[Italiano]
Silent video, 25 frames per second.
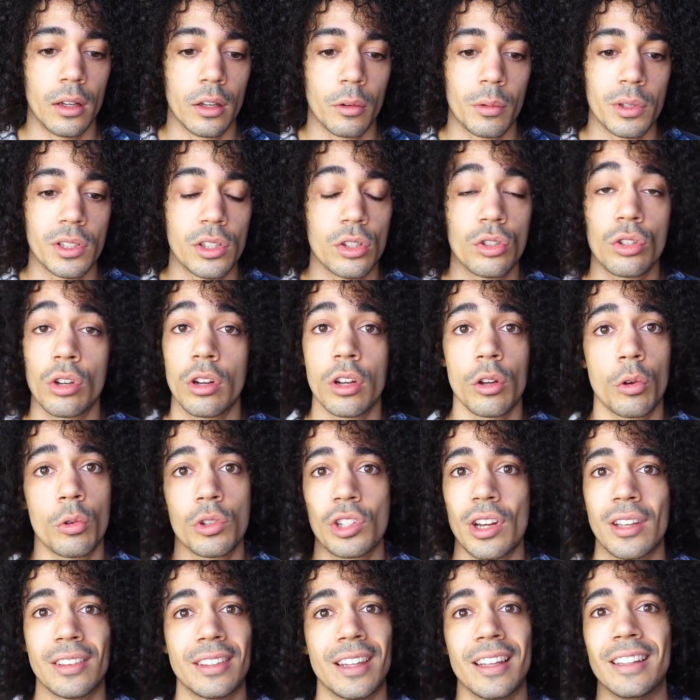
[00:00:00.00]
in questi giorni in cui
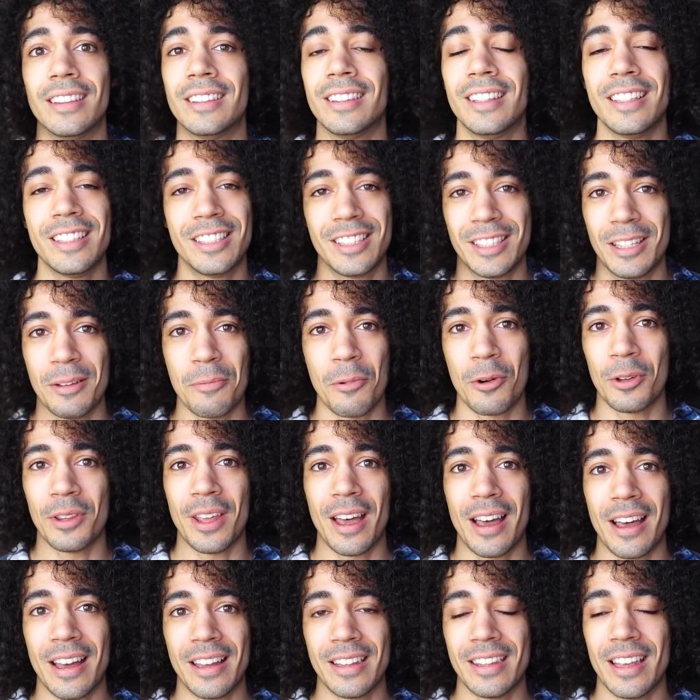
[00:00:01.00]
c'è tantissimo
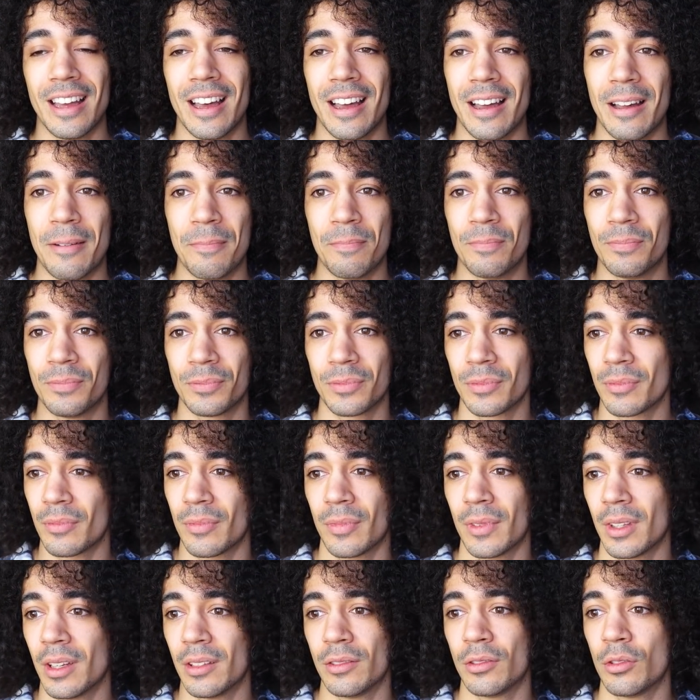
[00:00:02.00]
da, da
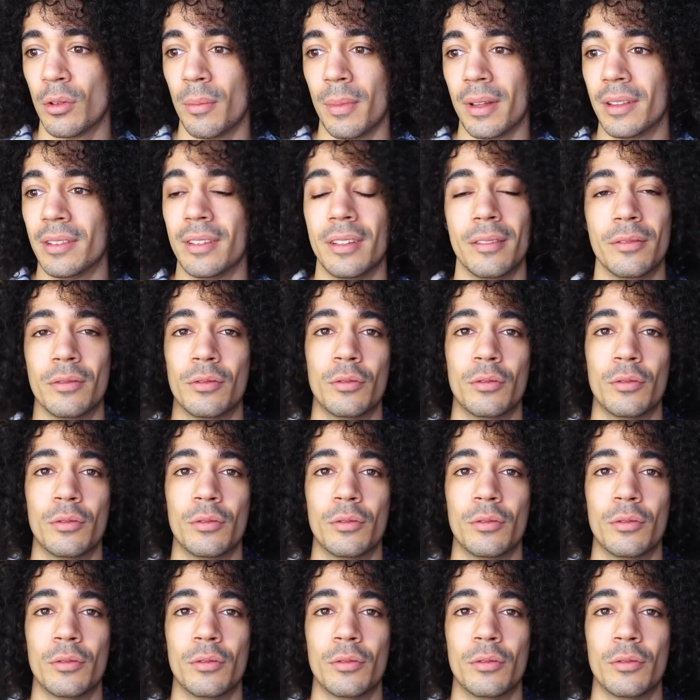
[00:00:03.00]
insomma,